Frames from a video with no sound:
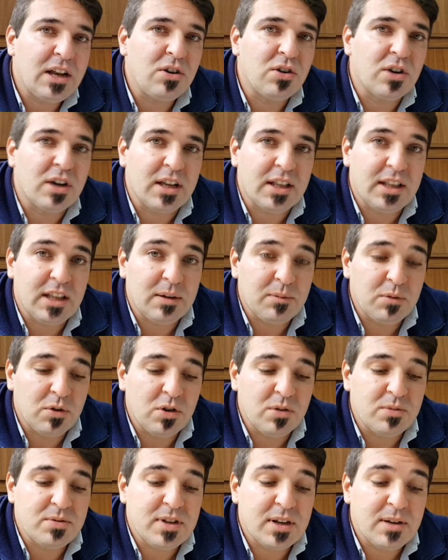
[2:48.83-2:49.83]
lo que
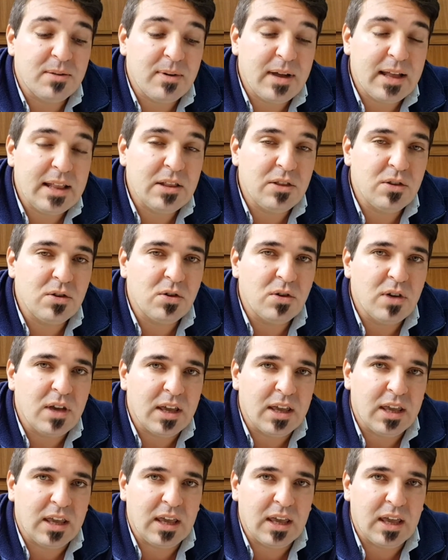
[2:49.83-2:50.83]
estamos observando es
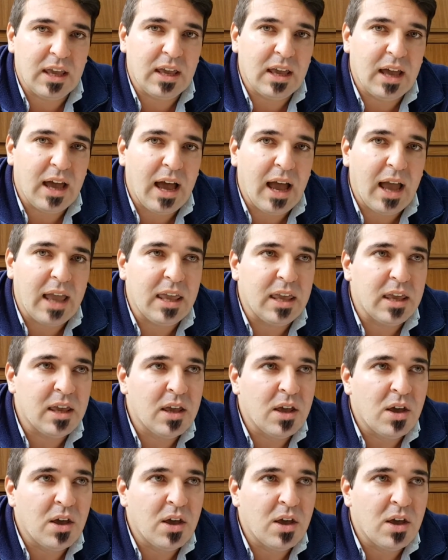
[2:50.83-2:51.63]
que hay